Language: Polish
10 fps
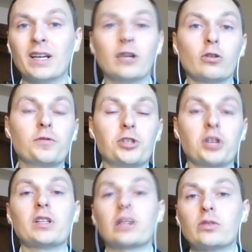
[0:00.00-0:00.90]
Oczywiście
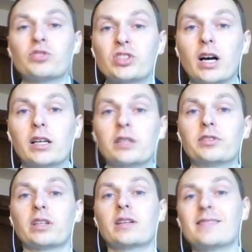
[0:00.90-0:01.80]
nie na taką skalę, nie w
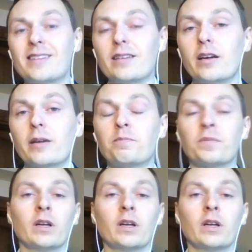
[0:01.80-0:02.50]
takiej cenie,